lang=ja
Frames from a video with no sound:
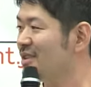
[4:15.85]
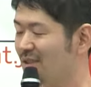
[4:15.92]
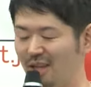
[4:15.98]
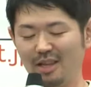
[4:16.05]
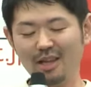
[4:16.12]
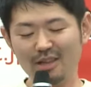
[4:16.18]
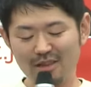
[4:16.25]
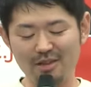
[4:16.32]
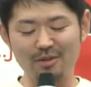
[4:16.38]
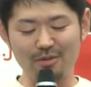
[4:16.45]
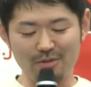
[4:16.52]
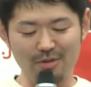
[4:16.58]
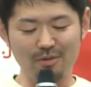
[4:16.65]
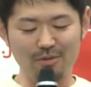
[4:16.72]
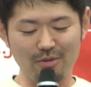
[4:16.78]
たなっていう
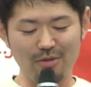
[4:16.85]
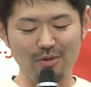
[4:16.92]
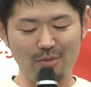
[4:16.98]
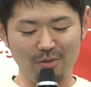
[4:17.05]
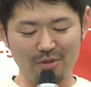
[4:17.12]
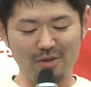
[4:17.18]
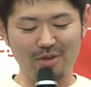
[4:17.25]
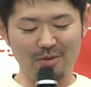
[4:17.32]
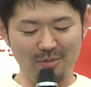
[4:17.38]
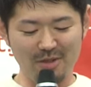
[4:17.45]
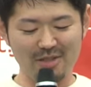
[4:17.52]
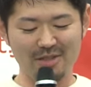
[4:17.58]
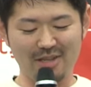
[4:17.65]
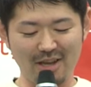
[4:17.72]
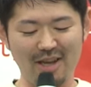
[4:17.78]
ふうに本当に思っております。